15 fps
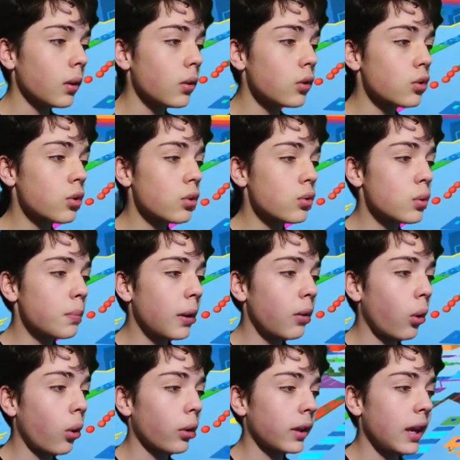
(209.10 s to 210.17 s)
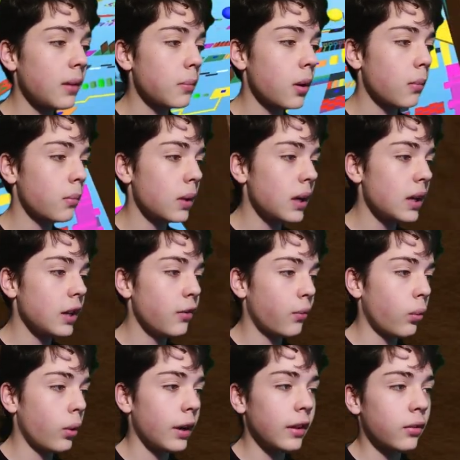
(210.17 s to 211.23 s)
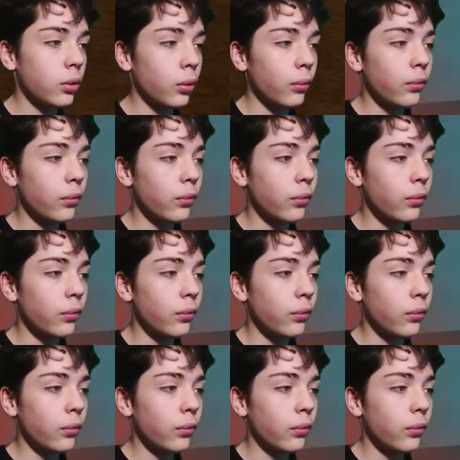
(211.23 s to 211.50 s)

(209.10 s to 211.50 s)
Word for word: je ne suis pas dans leur game mais ils vont être